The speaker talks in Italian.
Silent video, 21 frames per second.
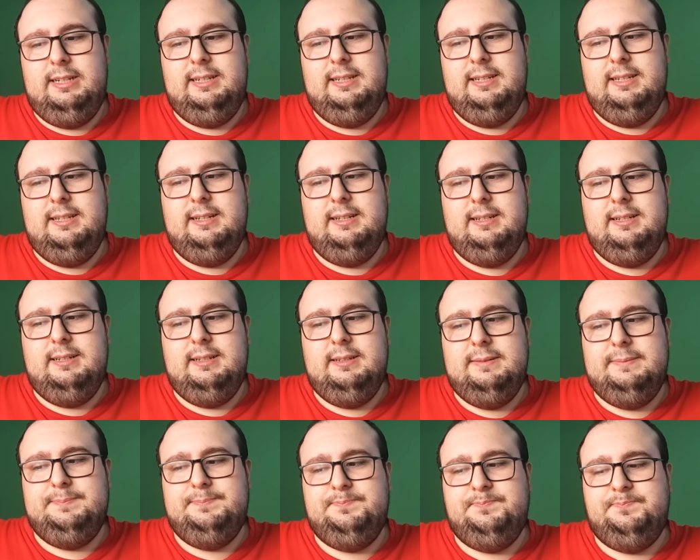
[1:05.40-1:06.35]
il,
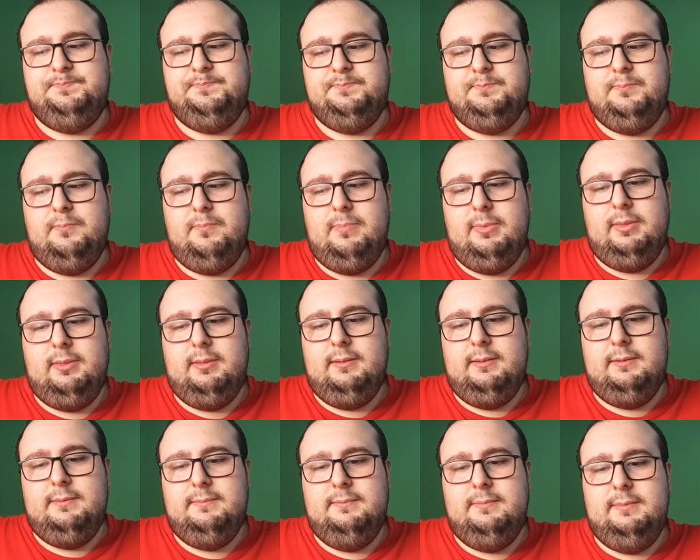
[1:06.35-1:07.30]
ehm,
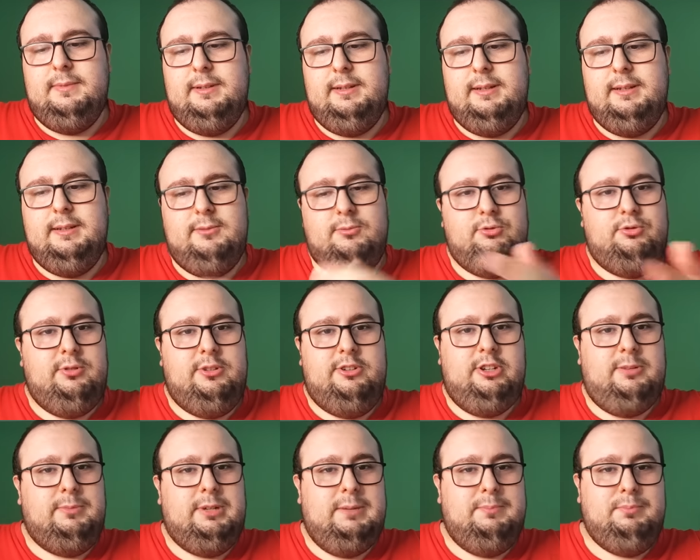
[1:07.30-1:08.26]

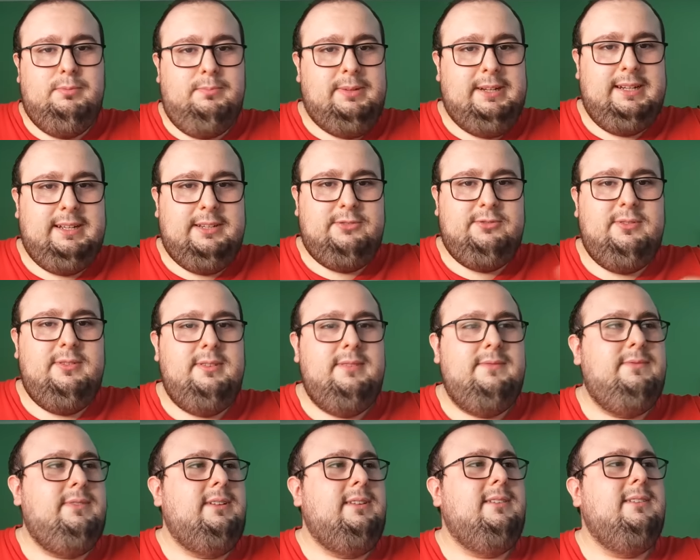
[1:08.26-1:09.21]
diciamo, la pubblicazione
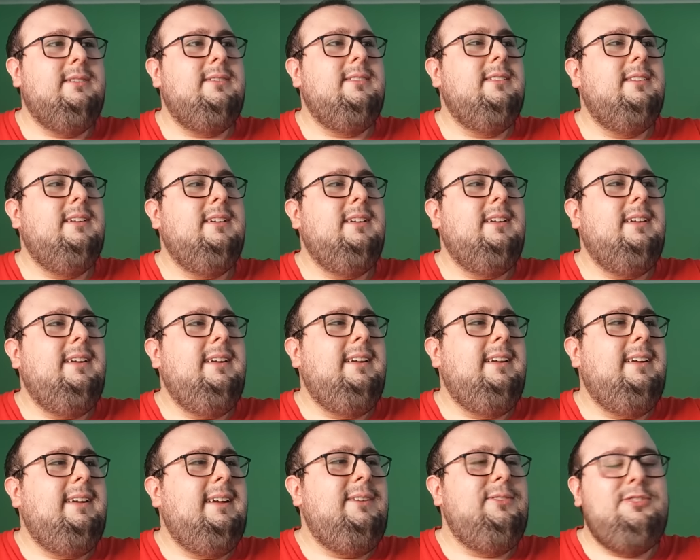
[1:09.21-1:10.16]
del video
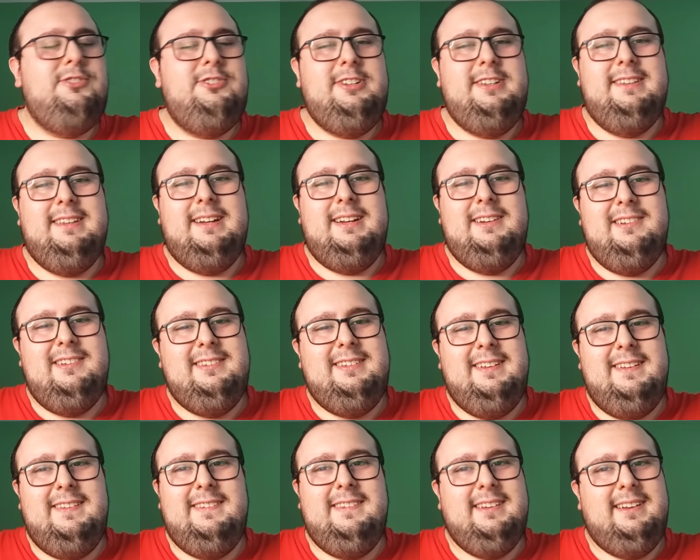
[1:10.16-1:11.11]
è uscita la
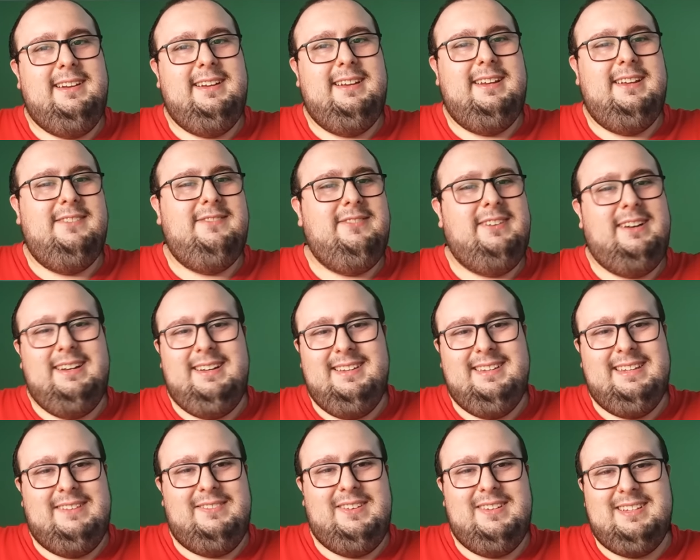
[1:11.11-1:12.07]
notizia che l'affare
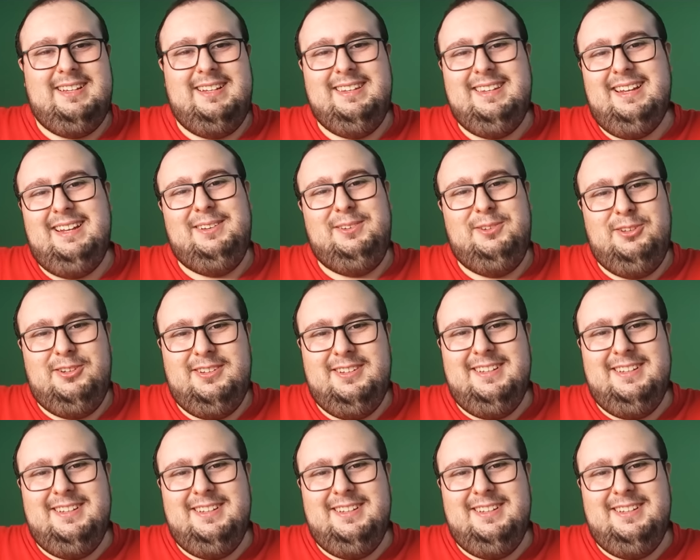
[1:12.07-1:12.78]
stava saltando.